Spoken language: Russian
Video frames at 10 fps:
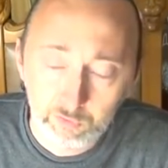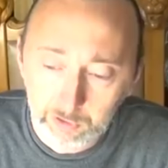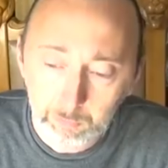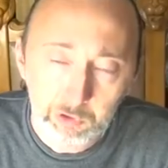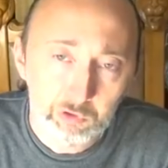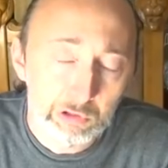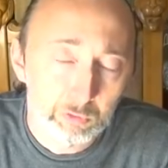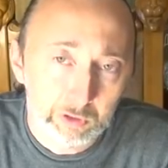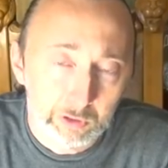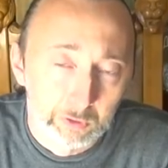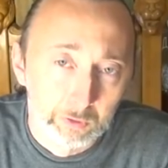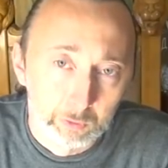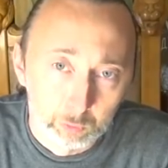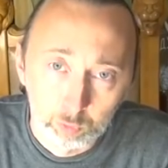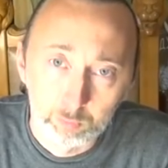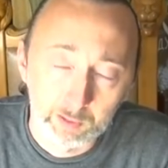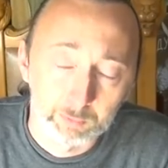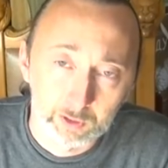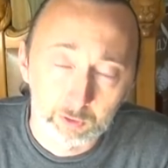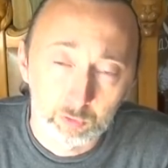скормить теленка у
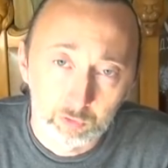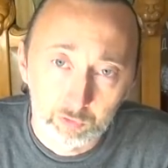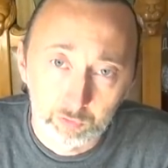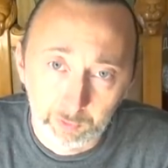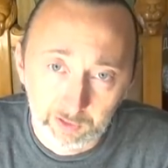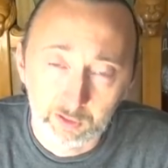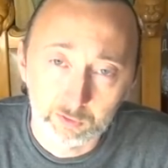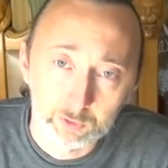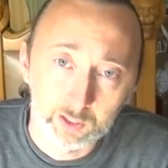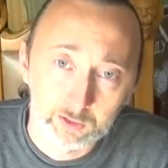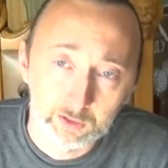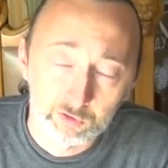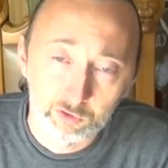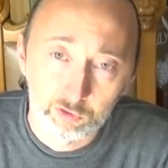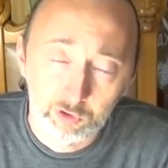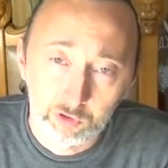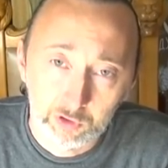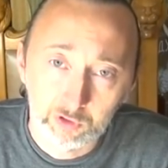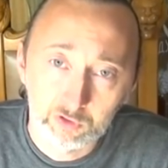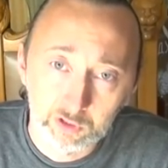мамы коровы, поднять его на ноги за
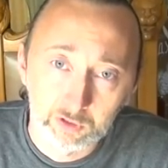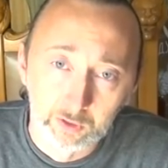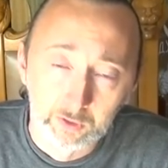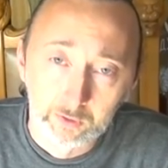считанные дни,